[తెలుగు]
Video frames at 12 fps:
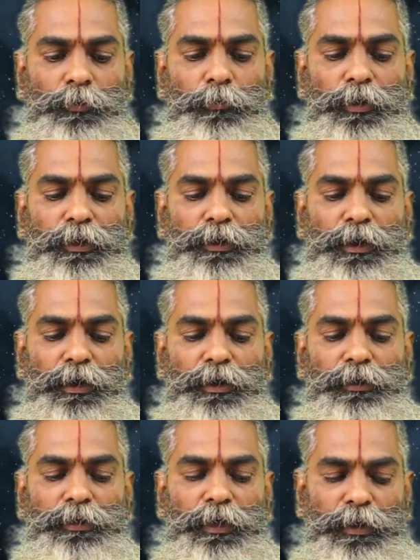మన యొక్క
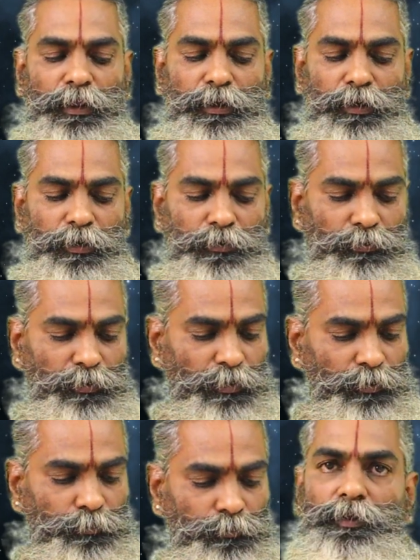క్యారియర్
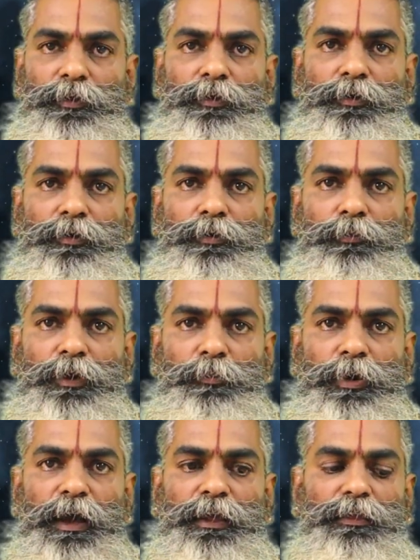అనేటువంటిది మన
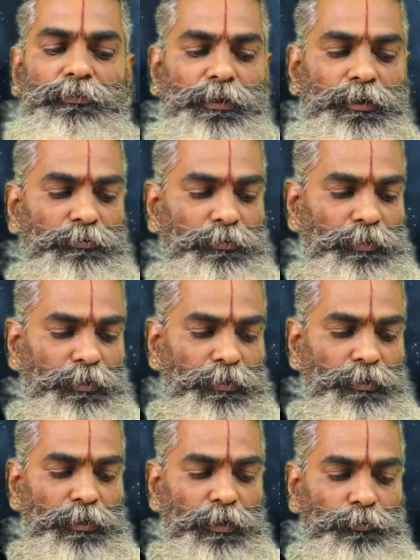భాగ్యం అనేటువంటిది
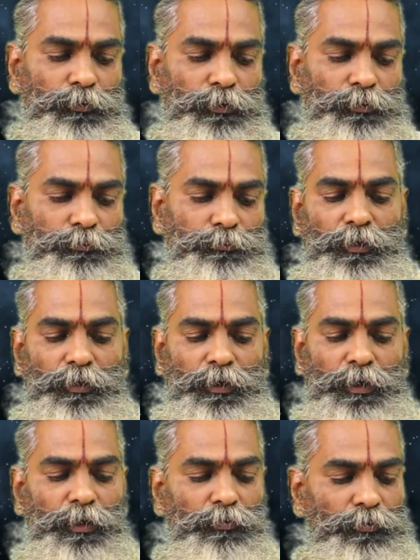ఎలా ఉంది
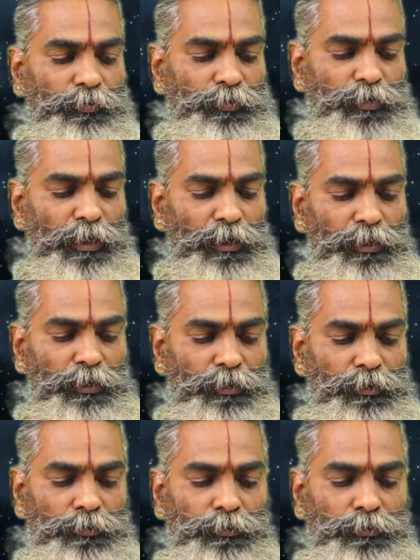అనేటువంటి విషయాల్ని